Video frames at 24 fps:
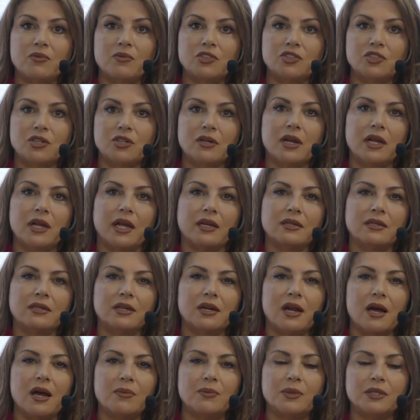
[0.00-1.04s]
وجه يعني
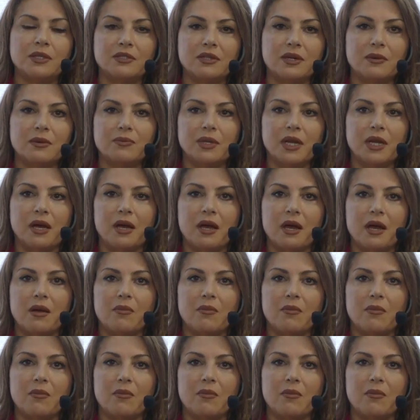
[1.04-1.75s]
رهبة ربنا